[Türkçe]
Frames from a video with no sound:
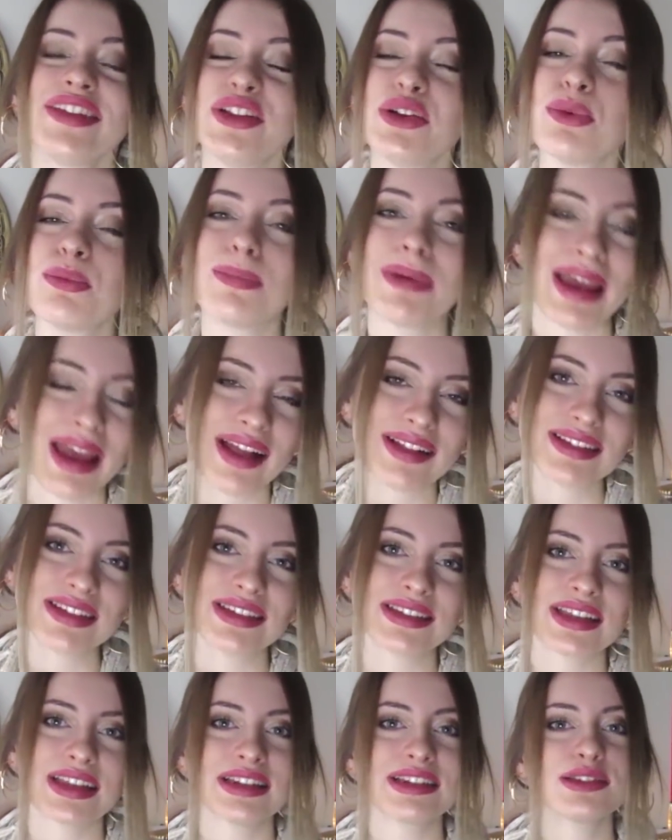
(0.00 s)
Videomu
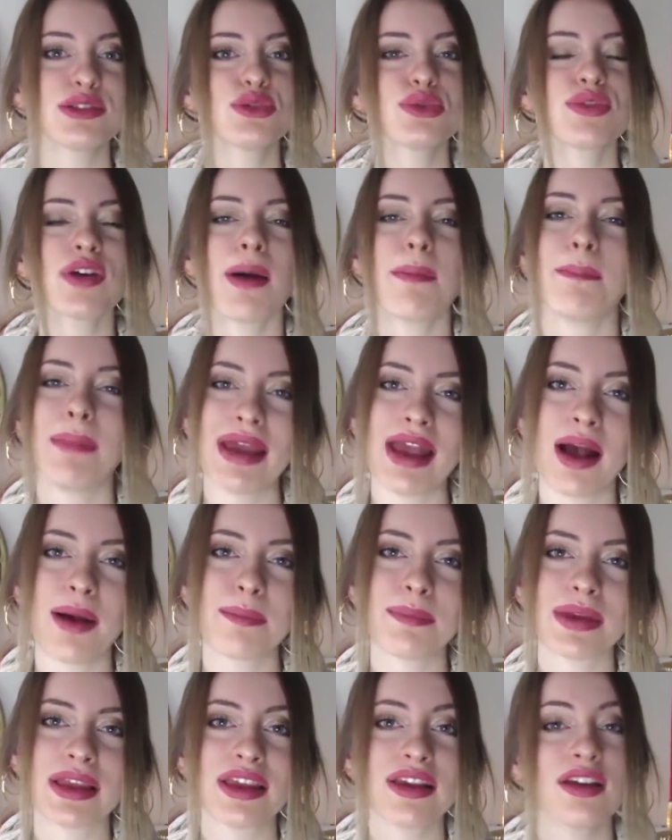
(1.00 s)
beğendiyseniz lütfen
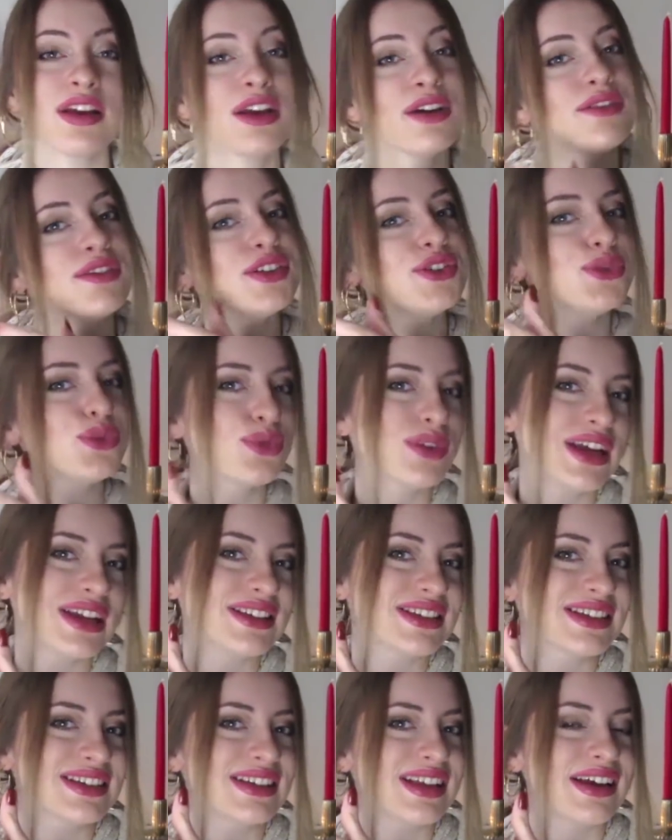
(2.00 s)
beğenmeyi ve
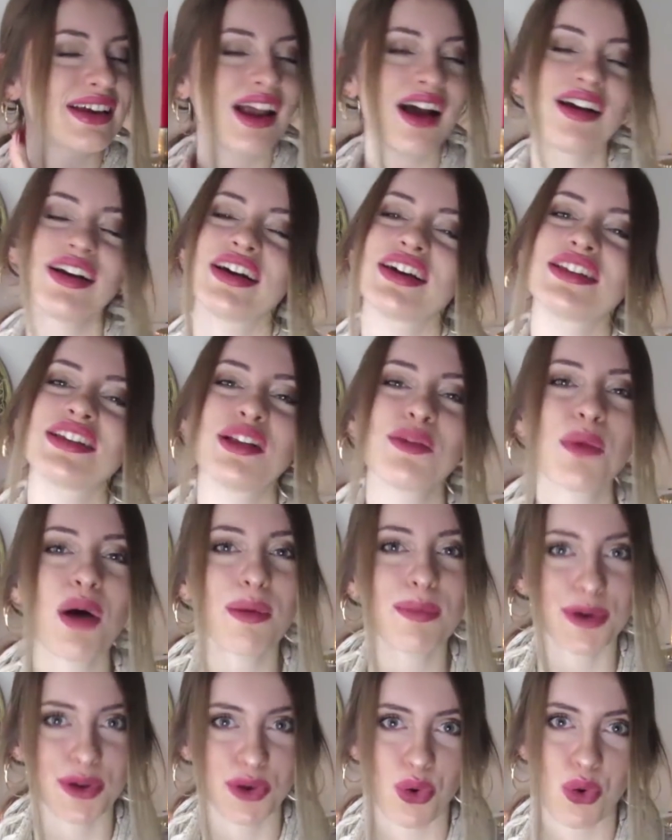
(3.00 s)
şuraya tıklayarak
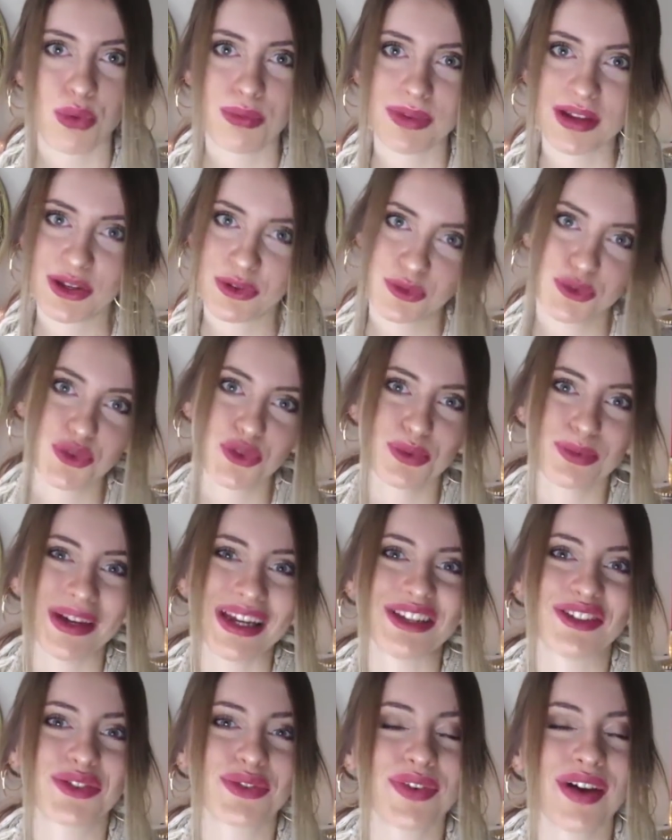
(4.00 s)
kanalıma abone olmayı
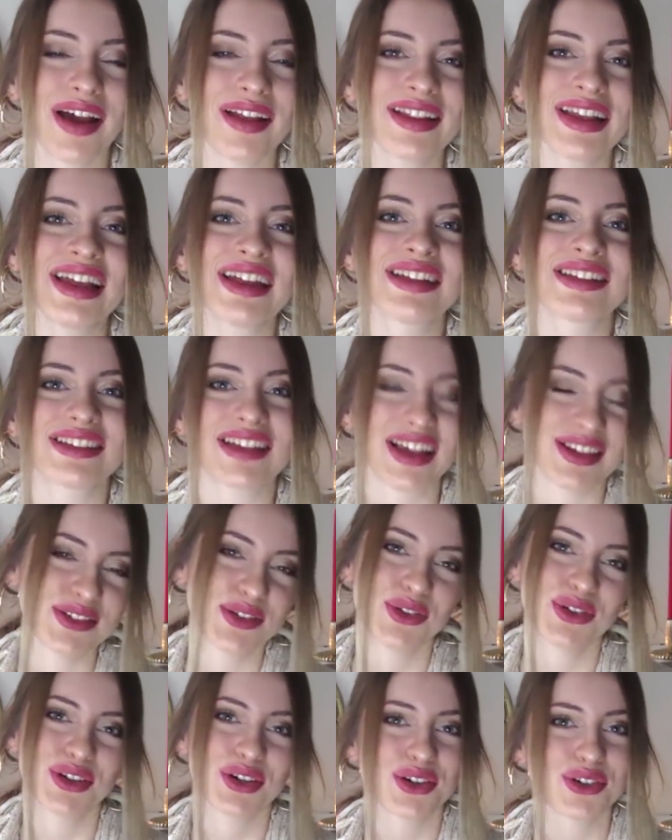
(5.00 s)
unutmayın lütfen. Daha
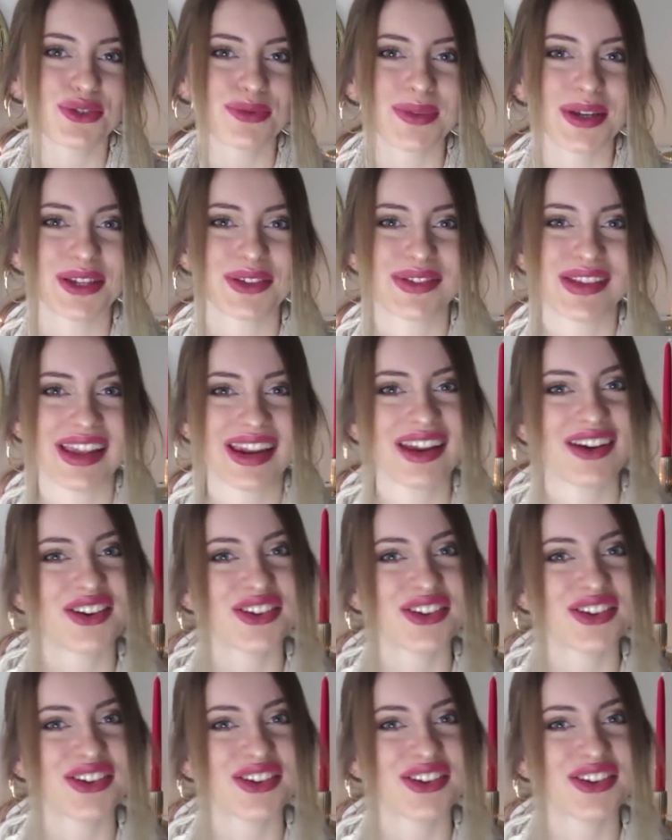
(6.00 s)
sonra görüşmek üzere.